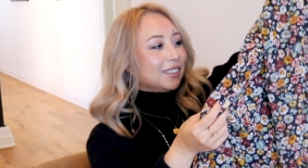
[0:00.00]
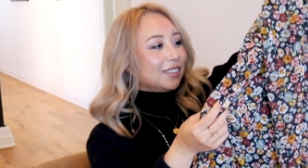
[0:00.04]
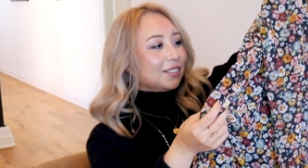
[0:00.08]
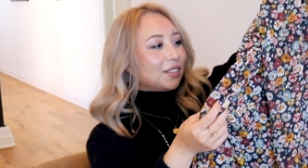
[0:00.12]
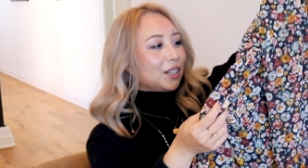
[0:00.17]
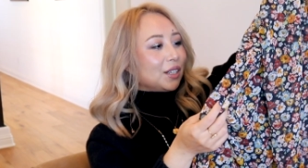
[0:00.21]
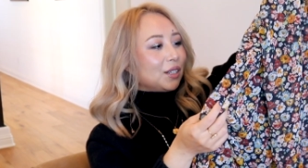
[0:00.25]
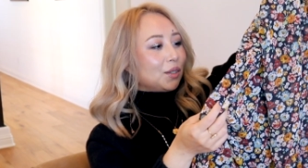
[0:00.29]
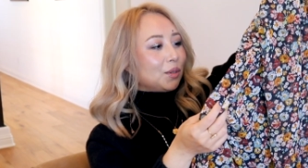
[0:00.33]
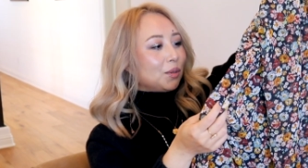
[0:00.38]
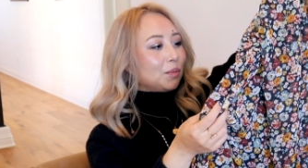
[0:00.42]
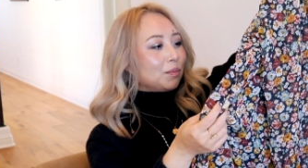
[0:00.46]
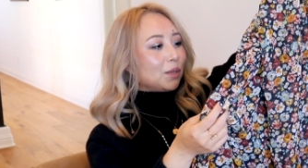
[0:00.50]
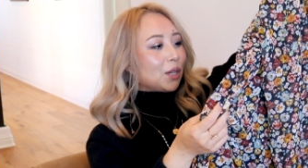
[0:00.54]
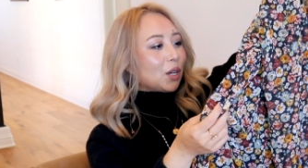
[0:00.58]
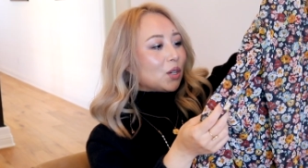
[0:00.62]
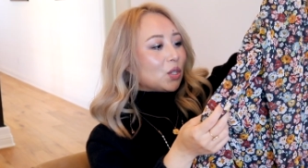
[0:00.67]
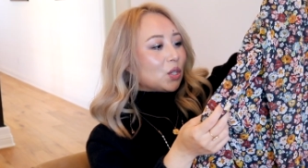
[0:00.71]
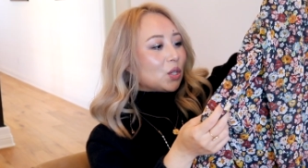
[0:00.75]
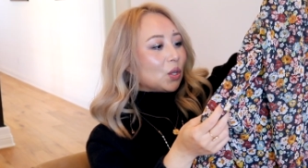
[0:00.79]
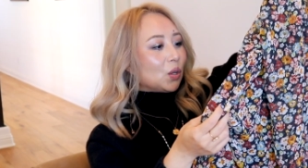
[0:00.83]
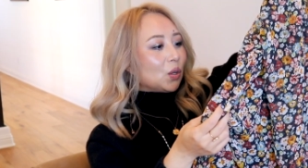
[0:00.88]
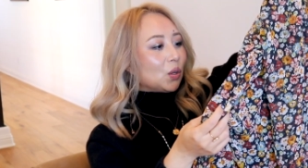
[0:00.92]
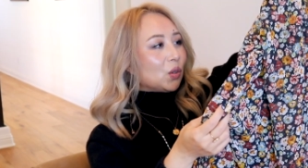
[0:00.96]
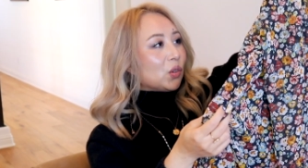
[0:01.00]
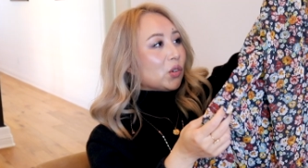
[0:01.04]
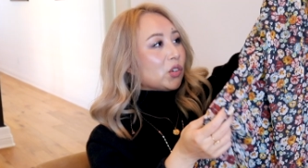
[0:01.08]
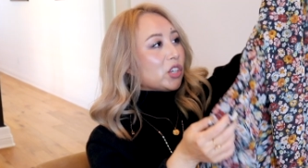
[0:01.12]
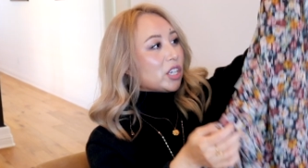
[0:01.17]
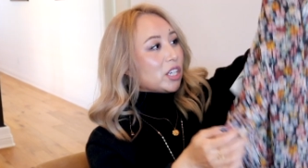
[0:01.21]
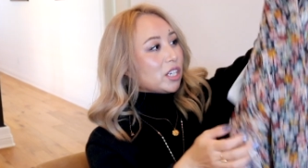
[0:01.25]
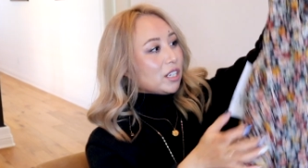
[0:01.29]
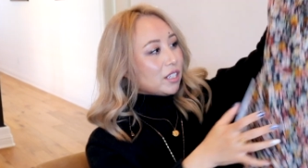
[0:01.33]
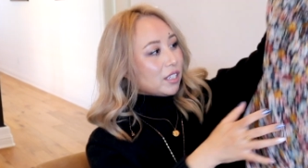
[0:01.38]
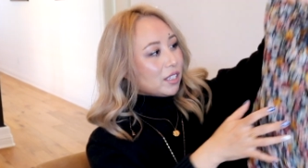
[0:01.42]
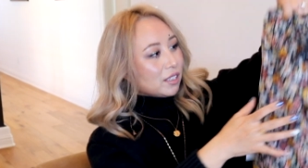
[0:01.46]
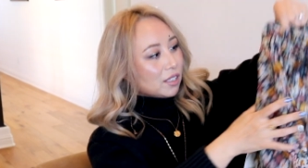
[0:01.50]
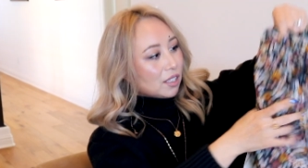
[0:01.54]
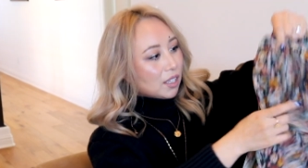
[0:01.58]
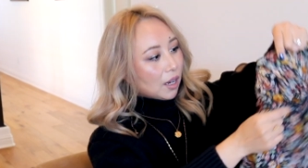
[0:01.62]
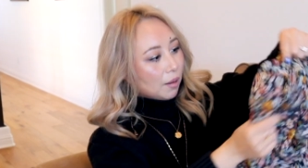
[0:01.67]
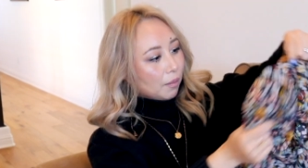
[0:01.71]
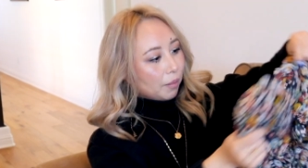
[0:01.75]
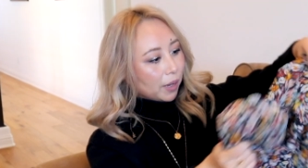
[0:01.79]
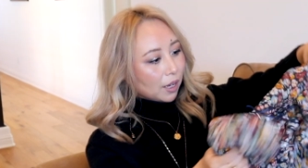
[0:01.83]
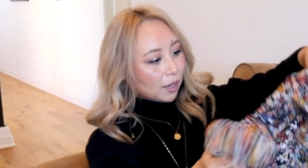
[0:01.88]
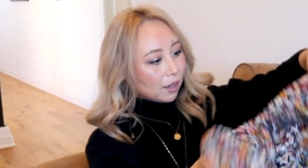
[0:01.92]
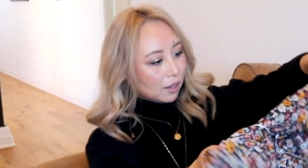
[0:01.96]
反正我们到时候试一
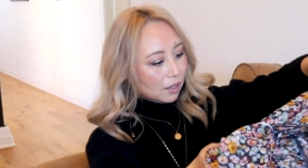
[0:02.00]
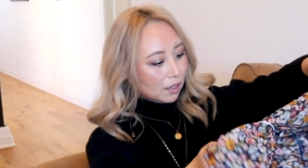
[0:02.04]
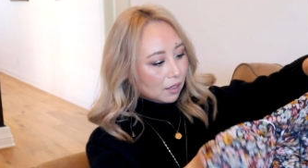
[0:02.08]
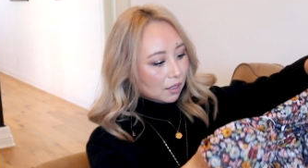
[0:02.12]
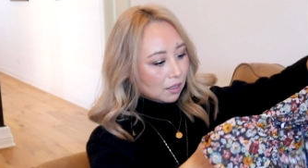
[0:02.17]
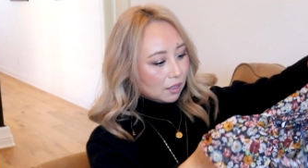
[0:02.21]
下吧。